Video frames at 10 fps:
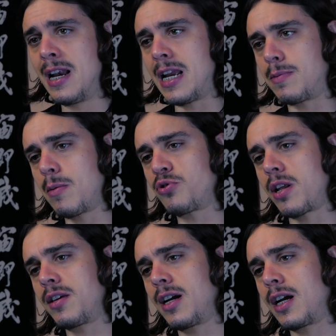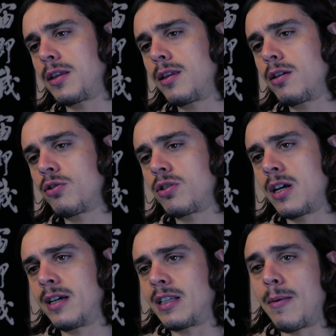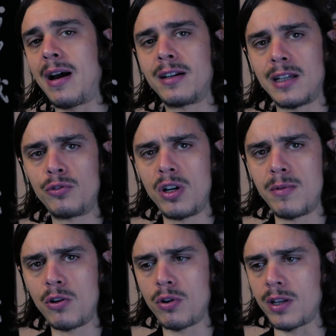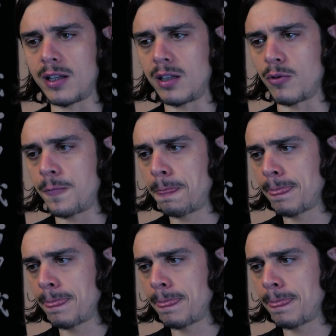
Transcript: les vemos hacer ejercicios eh, trabajar tanto a nivel coordinativo.